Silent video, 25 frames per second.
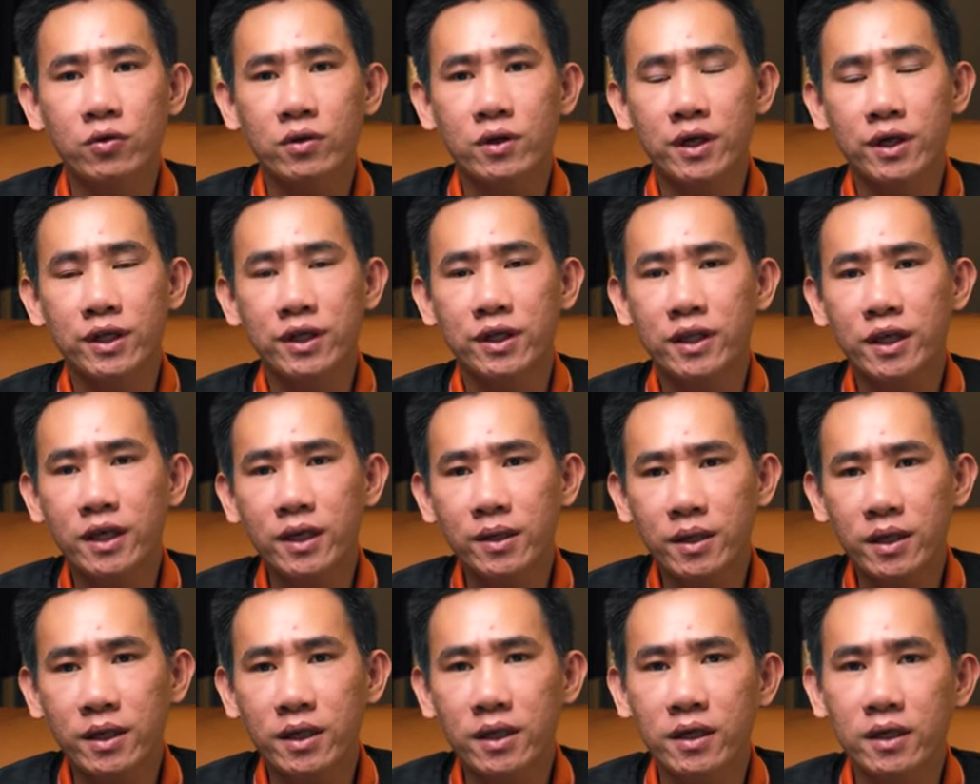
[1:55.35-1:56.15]
cái
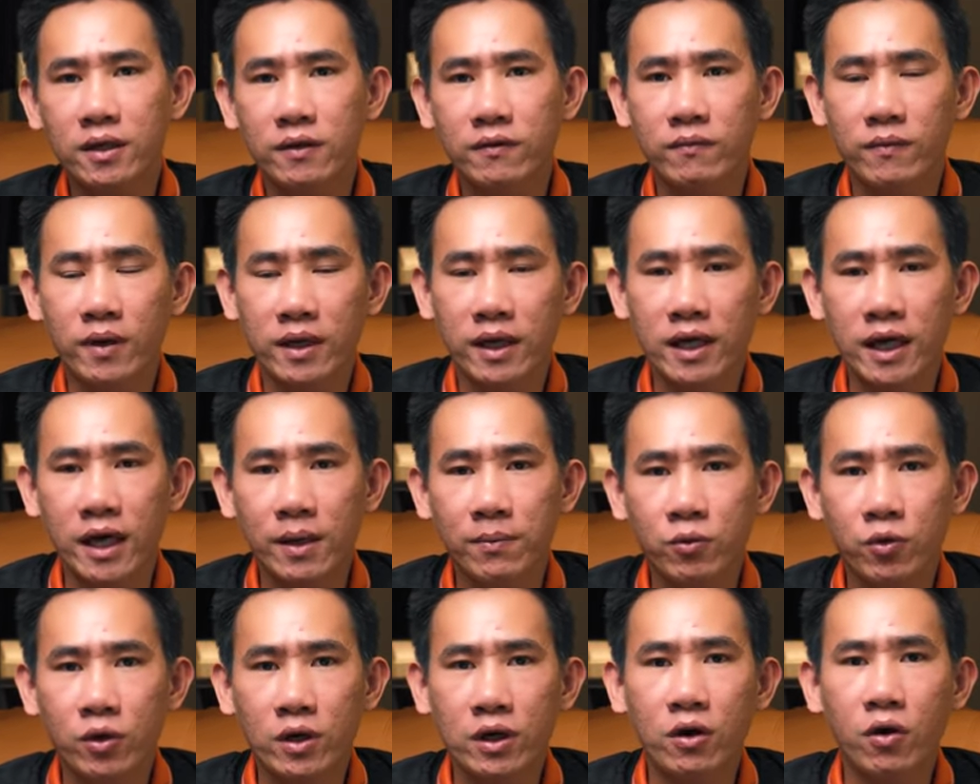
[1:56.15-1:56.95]
chất và cái
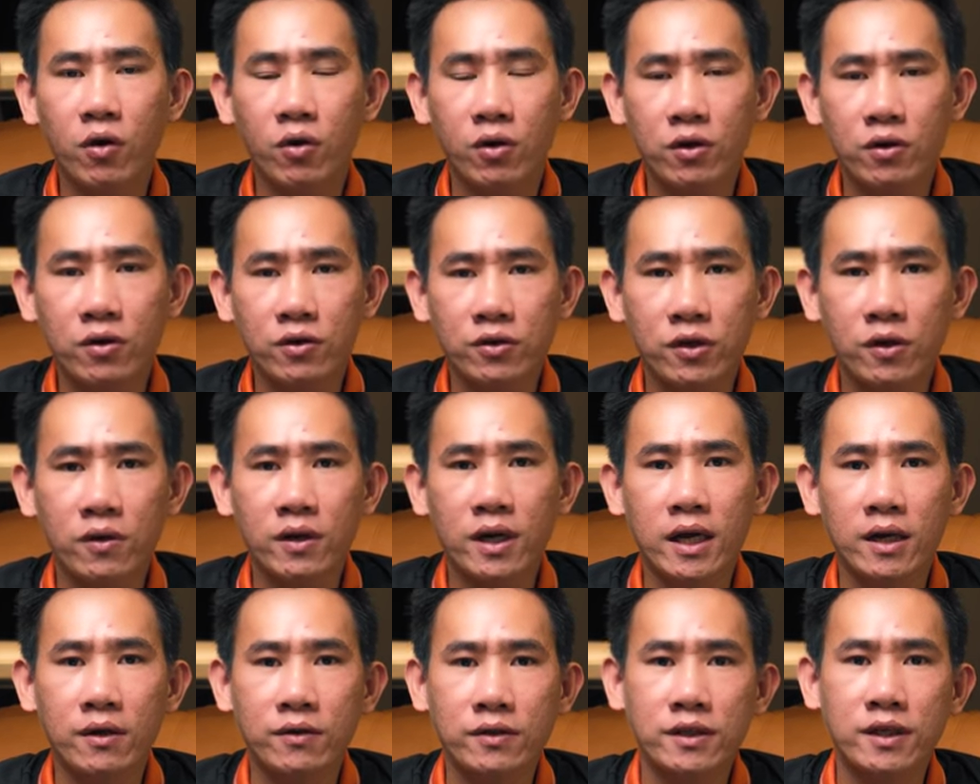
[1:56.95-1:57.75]
âm của cái gỗ đó nó cho
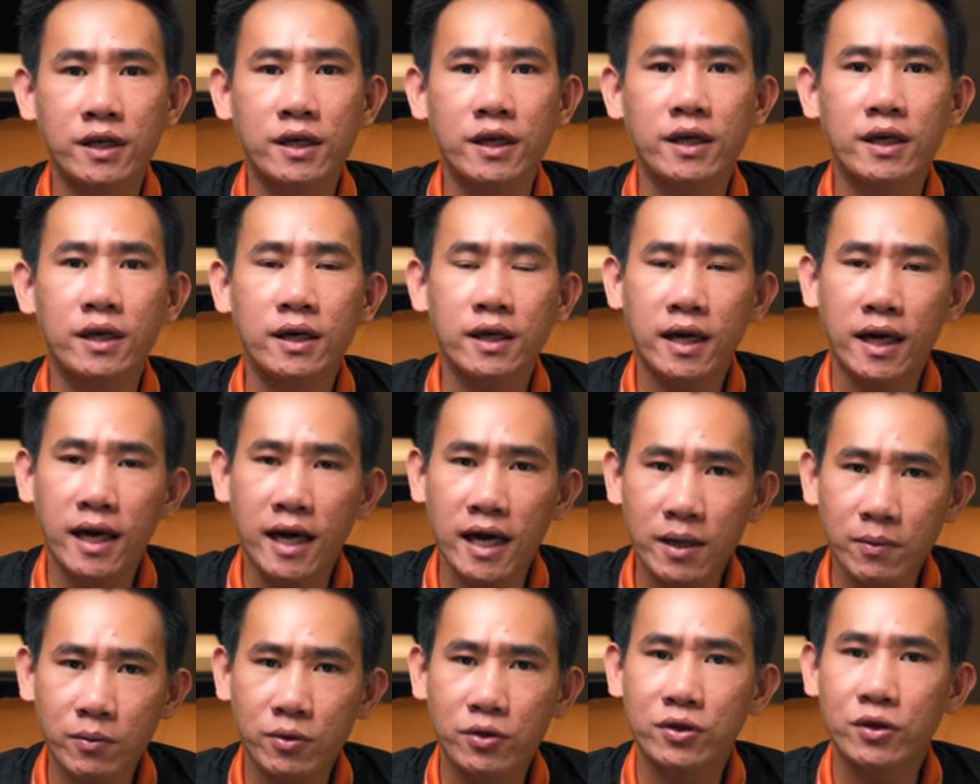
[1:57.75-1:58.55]
ra nó sẽ
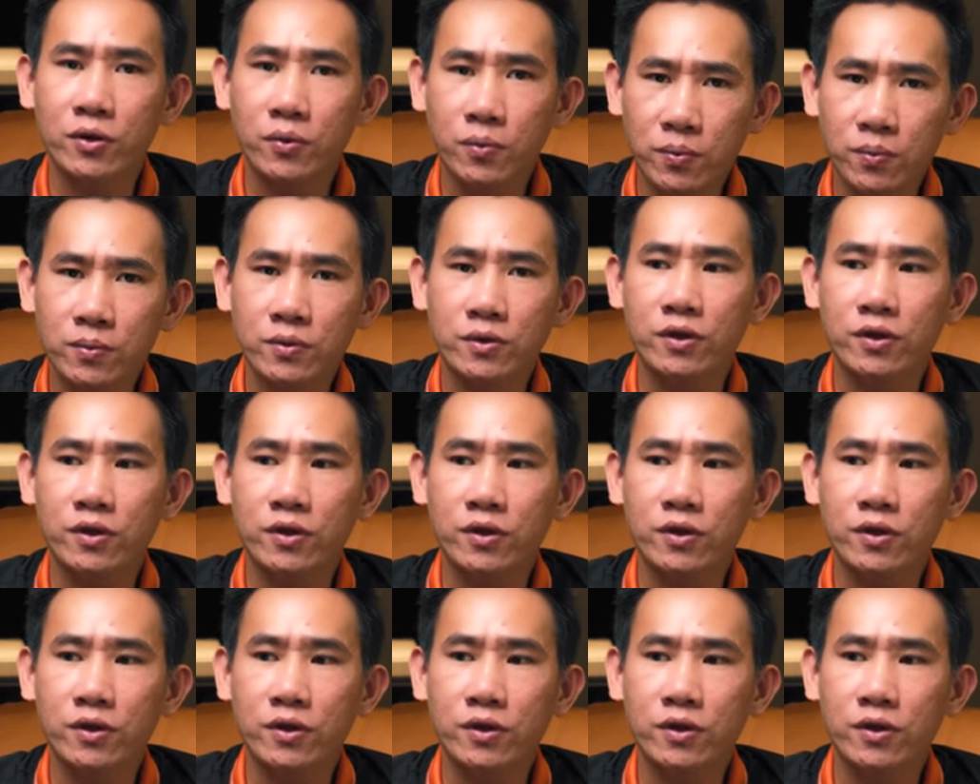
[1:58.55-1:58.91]
khác một chút